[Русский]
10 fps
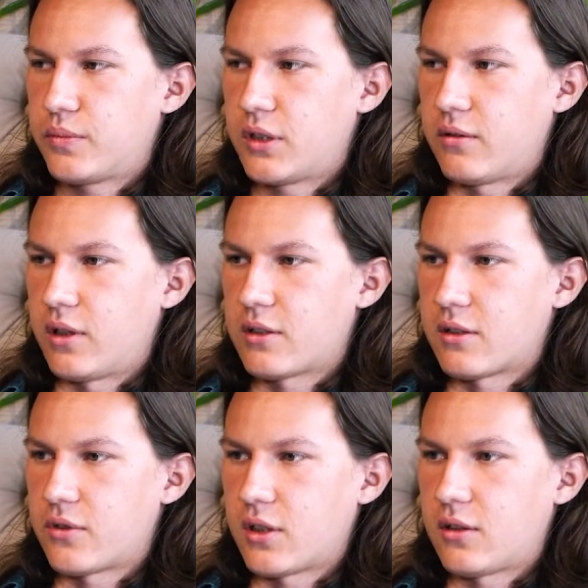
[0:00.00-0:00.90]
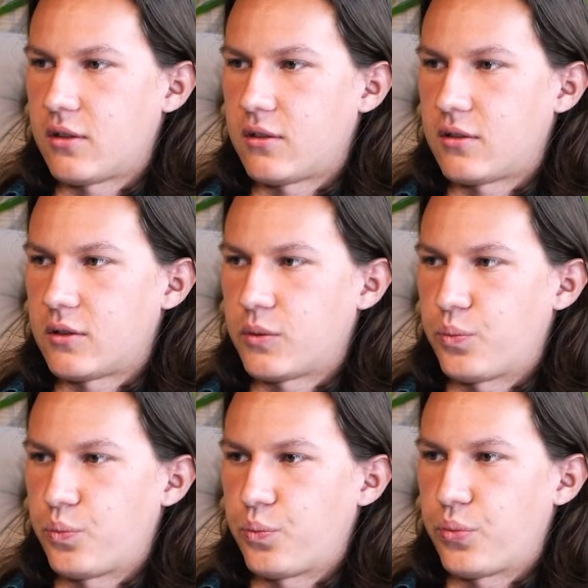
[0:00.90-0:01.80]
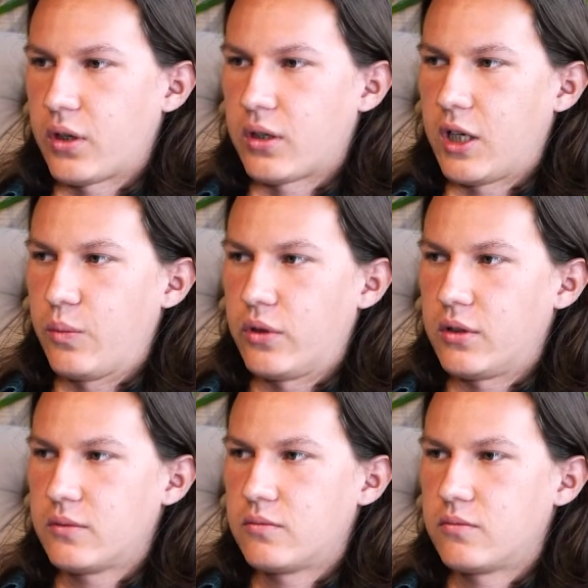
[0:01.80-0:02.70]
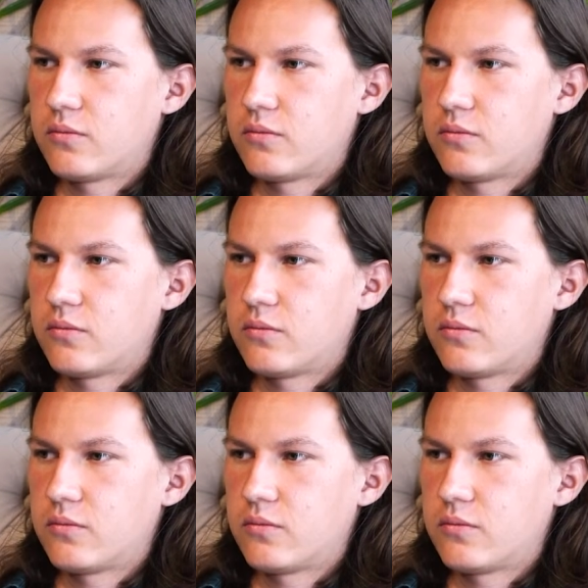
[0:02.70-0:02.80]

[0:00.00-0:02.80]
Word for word: подавались на всякие программы,